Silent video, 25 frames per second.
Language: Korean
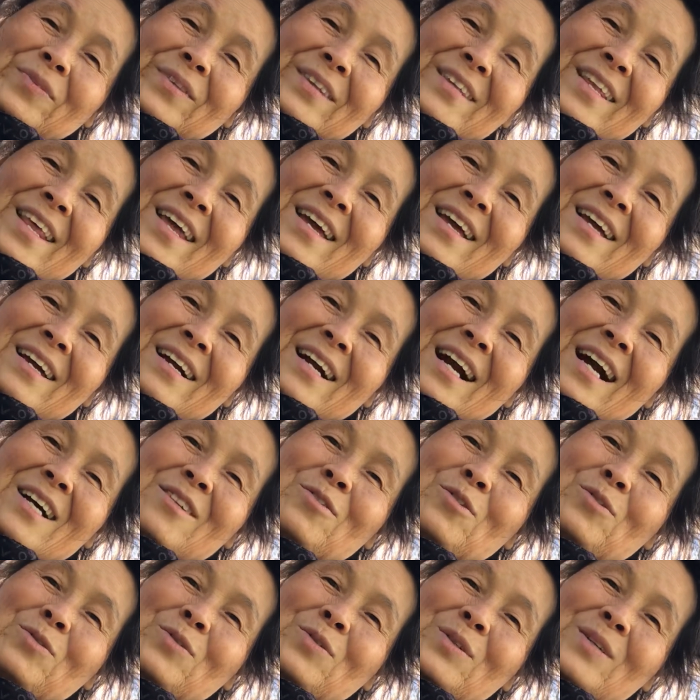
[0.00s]
네
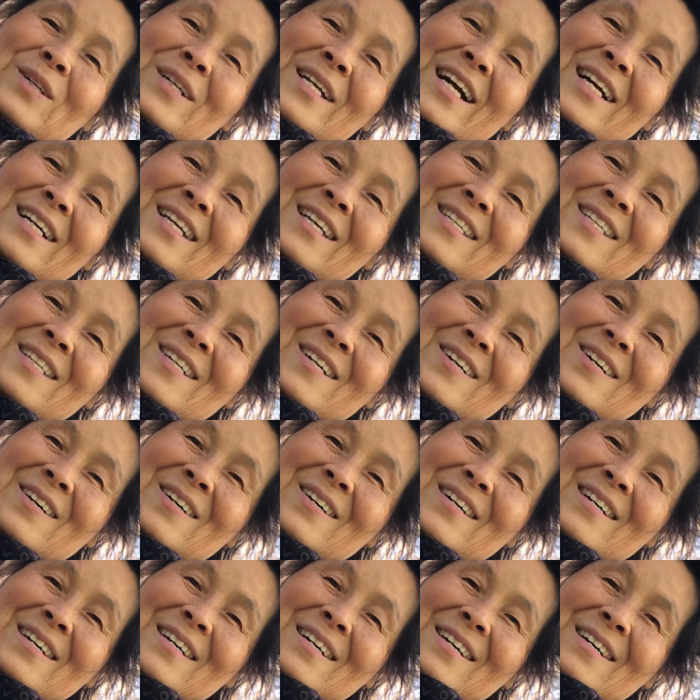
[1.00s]
가족들을 향해서